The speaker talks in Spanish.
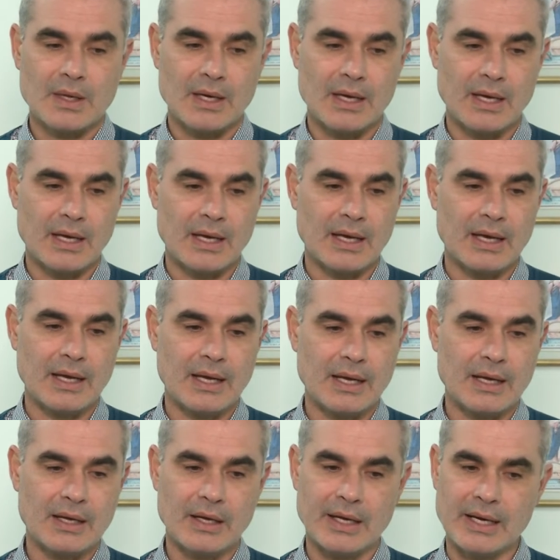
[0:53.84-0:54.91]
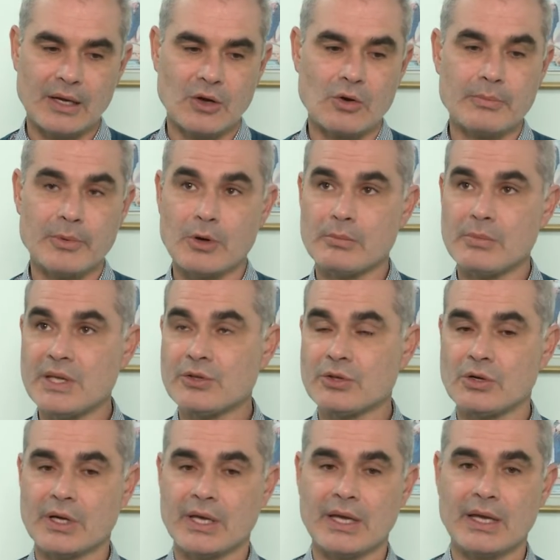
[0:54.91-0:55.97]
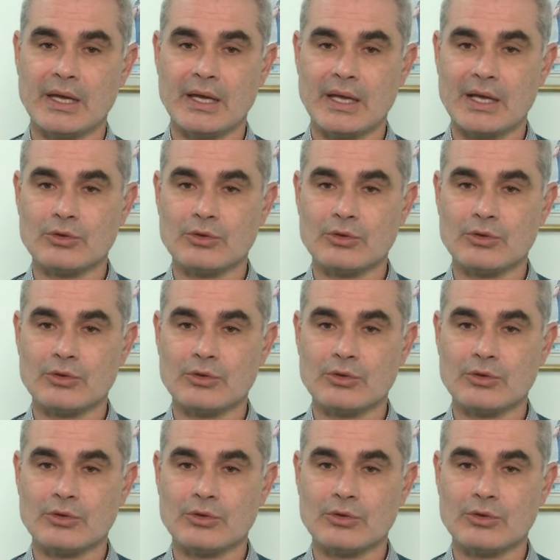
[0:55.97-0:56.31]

Eh, el compromiso que,